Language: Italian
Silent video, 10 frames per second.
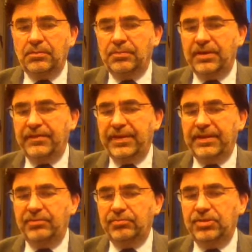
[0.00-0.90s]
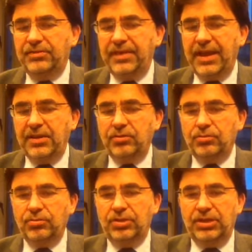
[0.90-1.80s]
prevede un
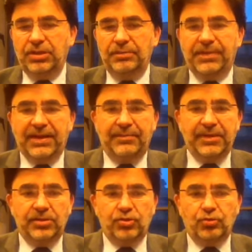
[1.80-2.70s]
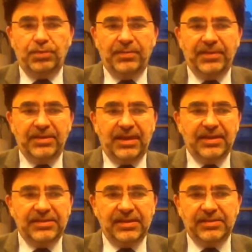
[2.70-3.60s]
divieto di pagamenti
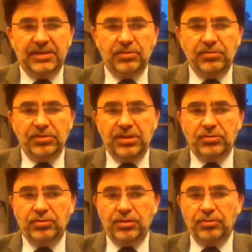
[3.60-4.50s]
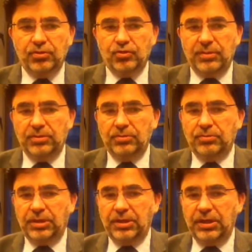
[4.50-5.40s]
supplementari senza il consenso del
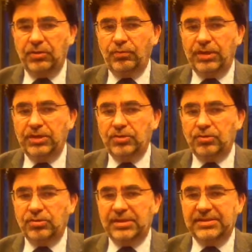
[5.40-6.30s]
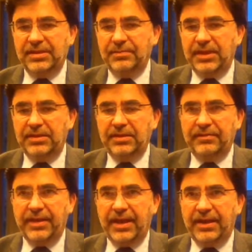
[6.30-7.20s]
consumatore e quindi sostanzialmente
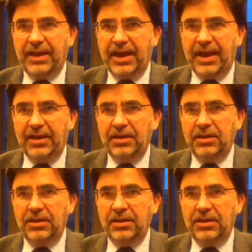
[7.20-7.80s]
viene a